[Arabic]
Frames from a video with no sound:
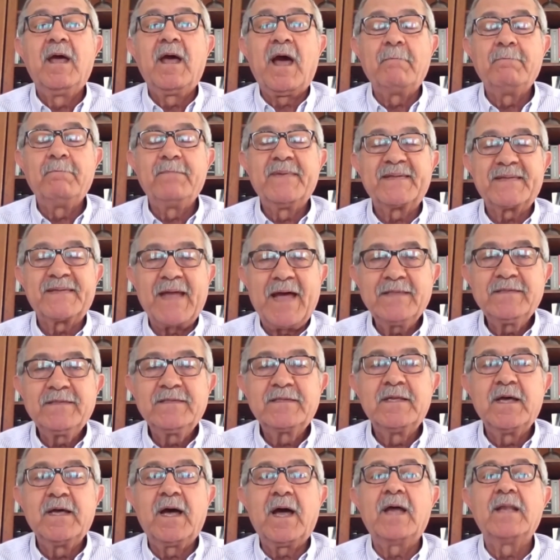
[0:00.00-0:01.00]
عم
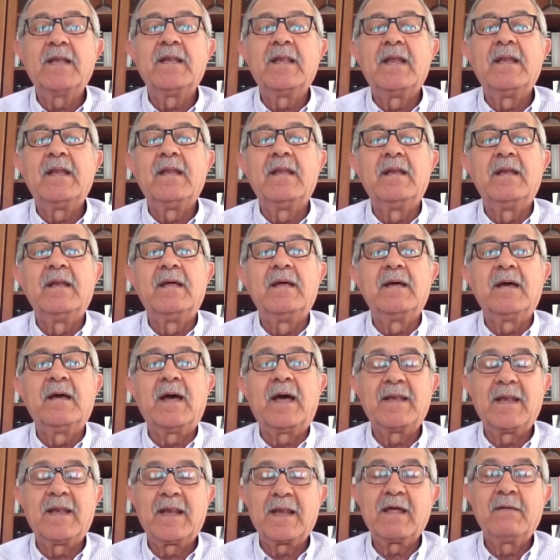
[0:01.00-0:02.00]
بيتعدى على
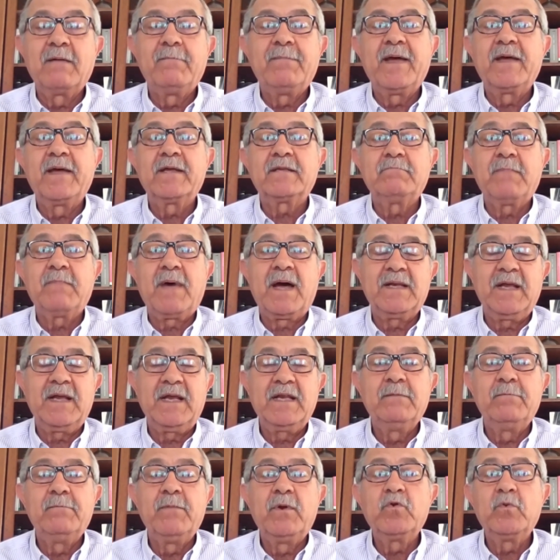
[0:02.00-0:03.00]
على الغابات مع
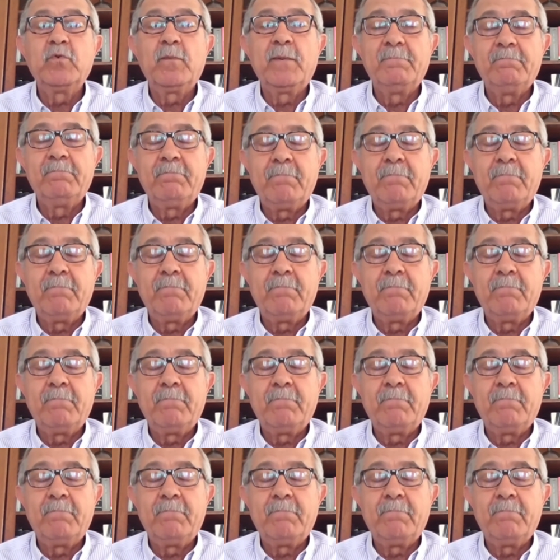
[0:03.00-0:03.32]
العلم انه